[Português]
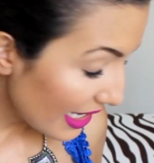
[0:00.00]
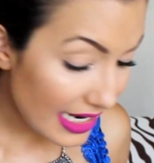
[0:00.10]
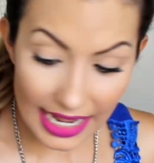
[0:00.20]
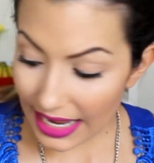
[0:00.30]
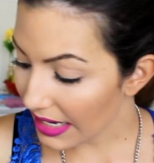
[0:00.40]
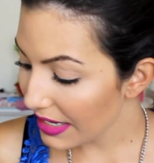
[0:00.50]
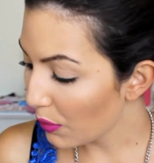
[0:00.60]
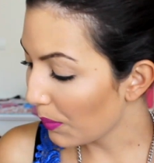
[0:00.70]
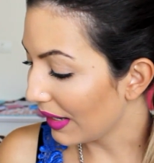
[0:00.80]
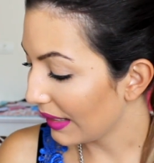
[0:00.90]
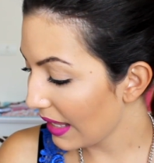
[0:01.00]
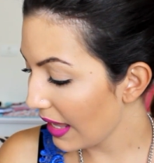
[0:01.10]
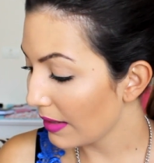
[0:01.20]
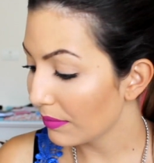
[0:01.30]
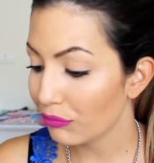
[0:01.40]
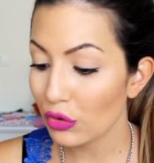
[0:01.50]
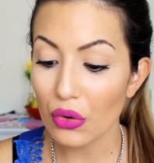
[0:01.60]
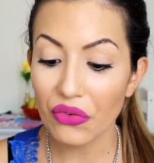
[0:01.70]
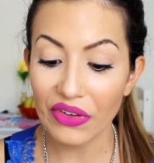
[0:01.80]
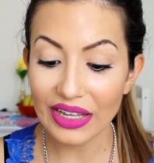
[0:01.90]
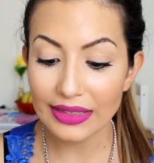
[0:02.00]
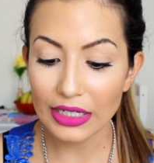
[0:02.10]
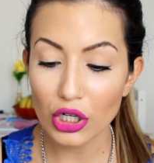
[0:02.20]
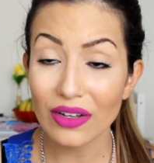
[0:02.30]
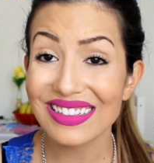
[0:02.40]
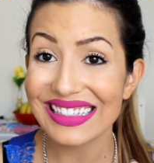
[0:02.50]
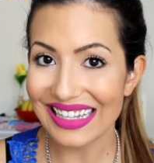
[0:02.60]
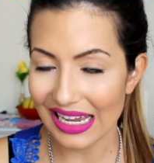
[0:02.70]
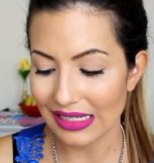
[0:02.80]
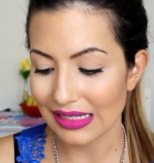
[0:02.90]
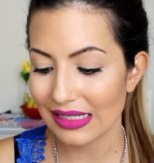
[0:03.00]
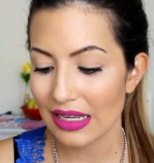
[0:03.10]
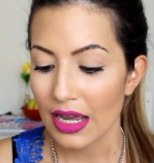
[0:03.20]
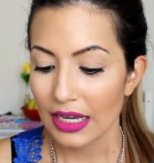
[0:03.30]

Nele eu paguei 99 cents,